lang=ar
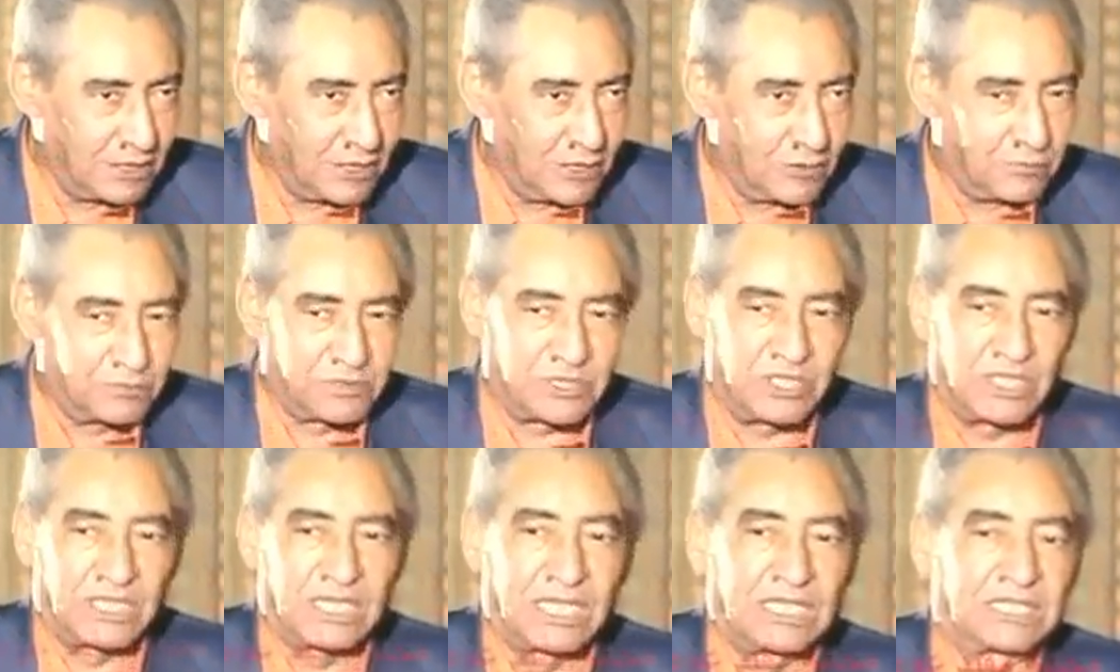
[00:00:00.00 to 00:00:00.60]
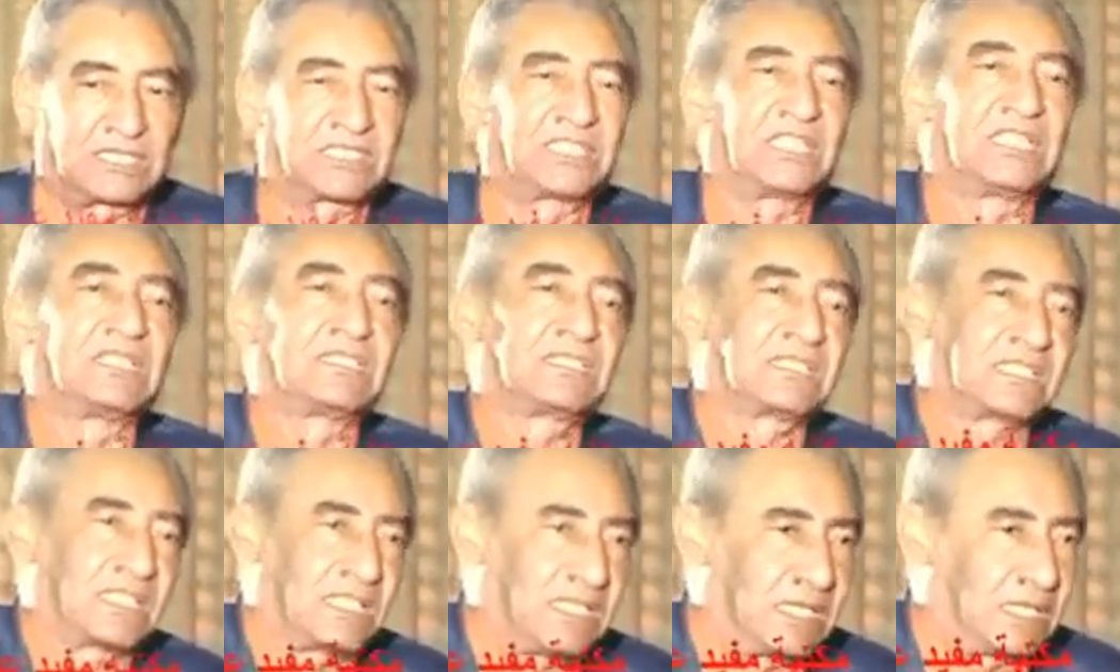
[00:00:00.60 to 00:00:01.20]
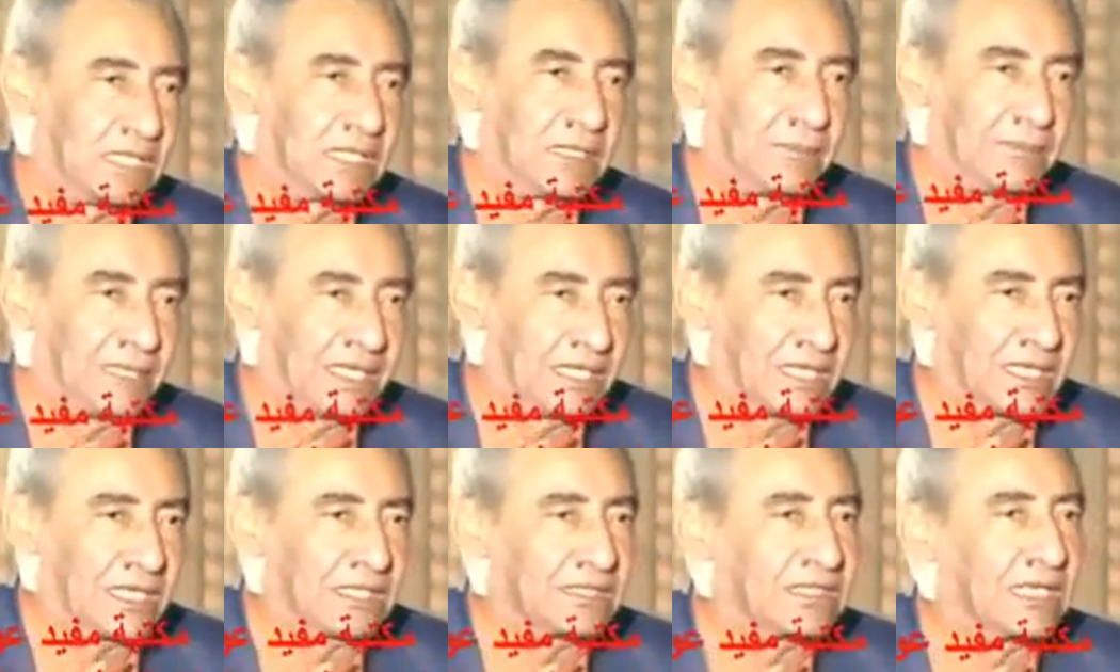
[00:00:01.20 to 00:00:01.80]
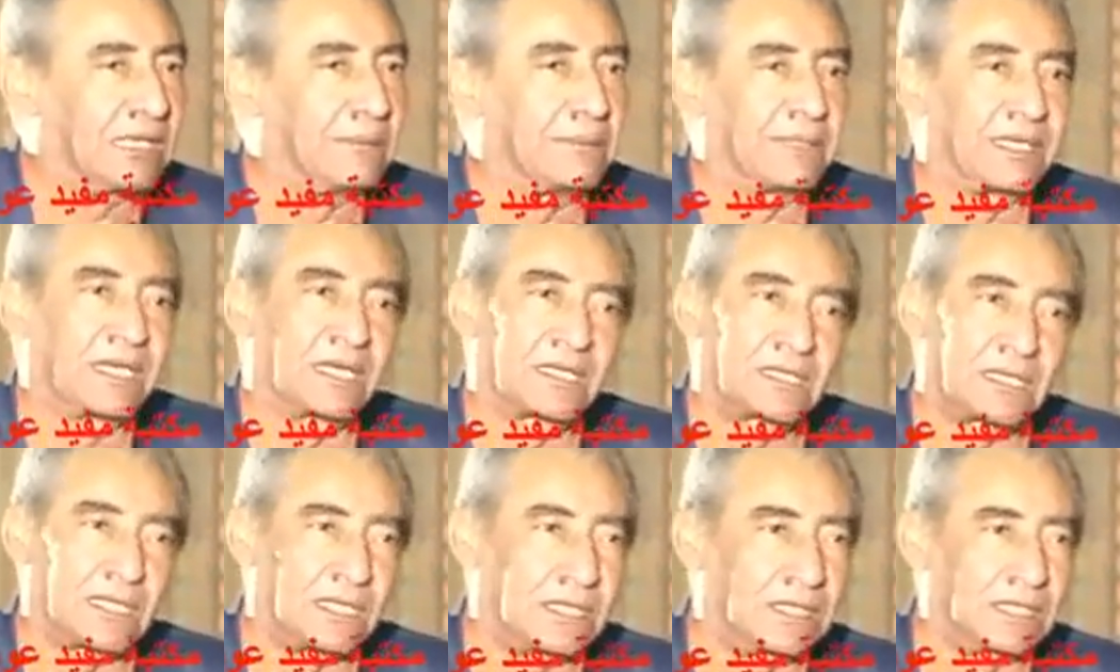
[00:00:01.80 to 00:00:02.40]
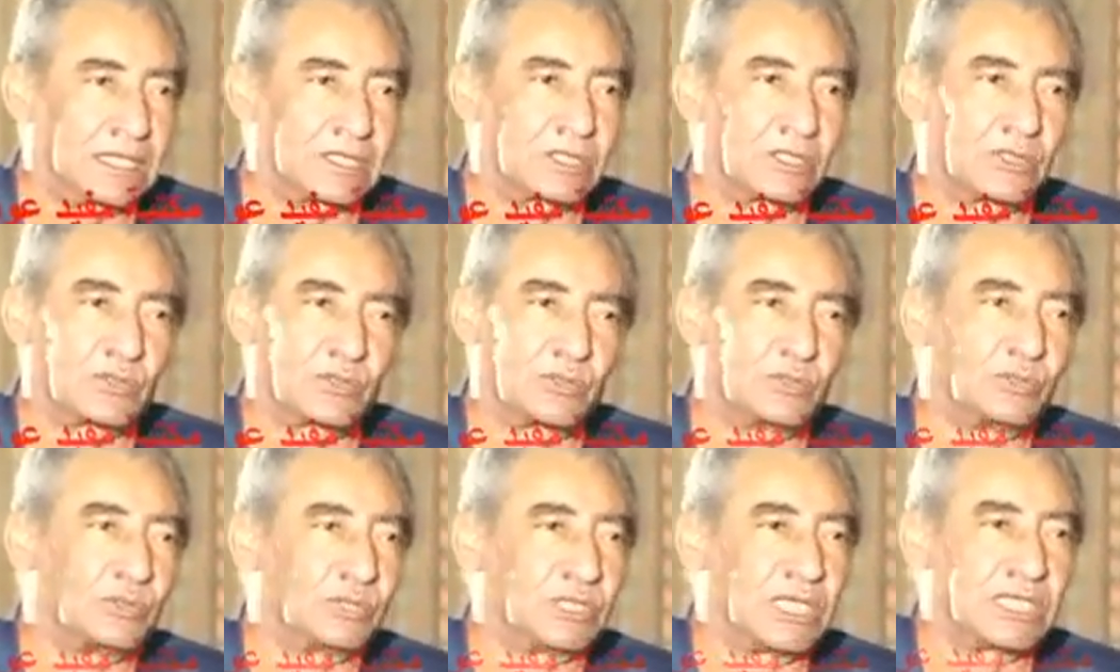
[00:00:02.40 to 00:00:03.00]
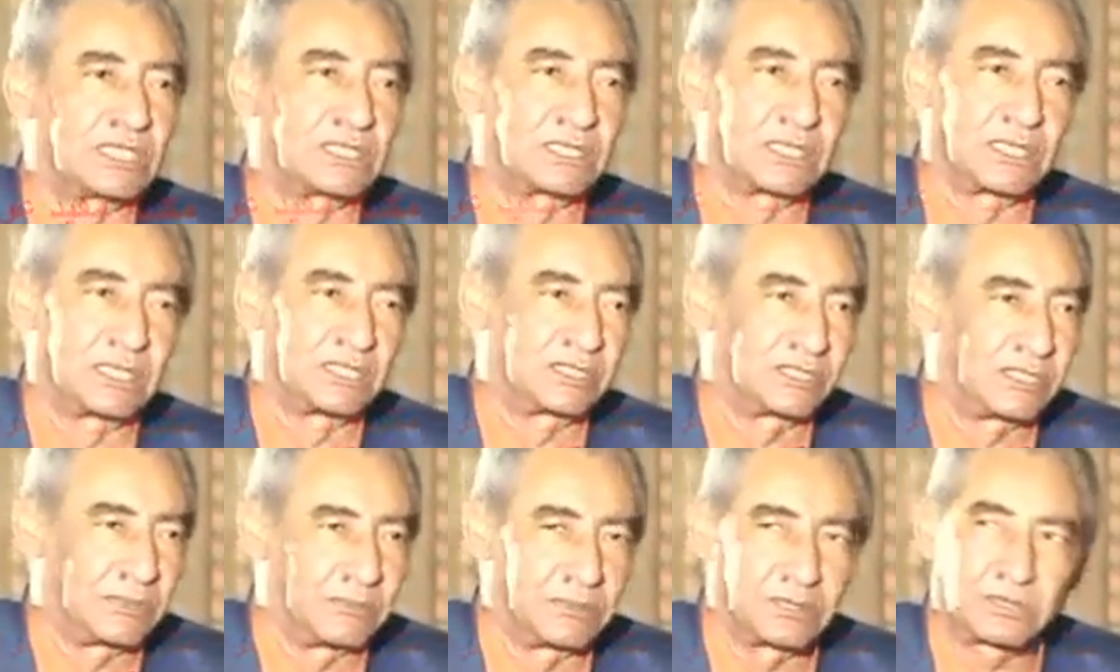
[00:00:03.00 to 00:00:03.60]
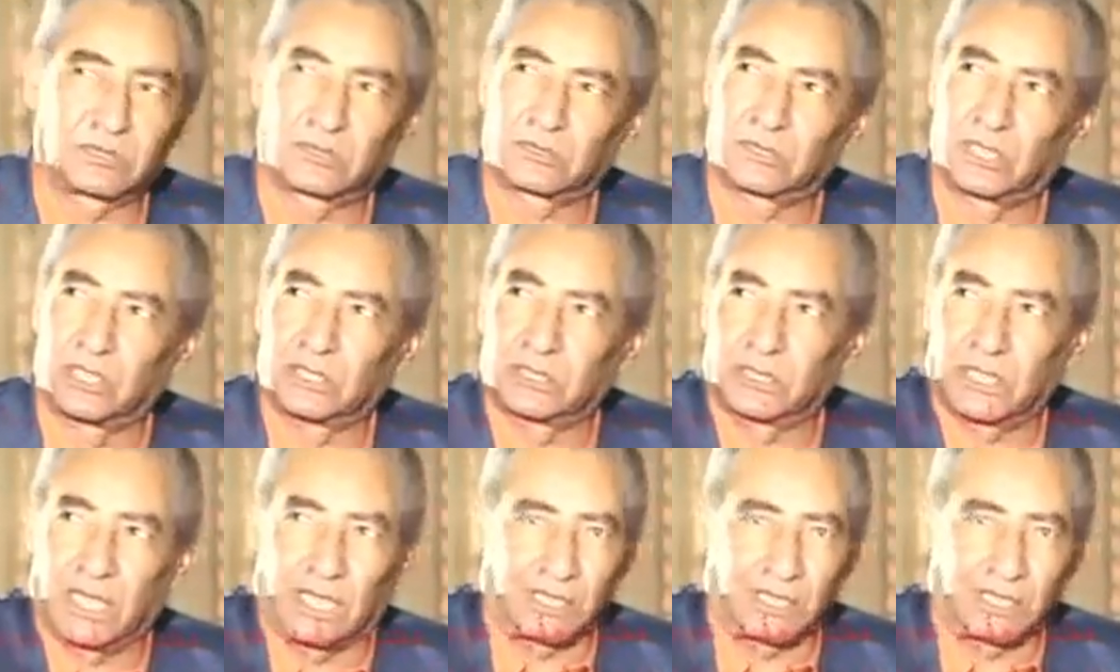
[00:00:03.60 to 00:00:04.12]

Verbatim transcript: مش حكايه تنزل للجماهير انا دايما اكره الناس اللي يقولوا ننزل للجماهير تطلع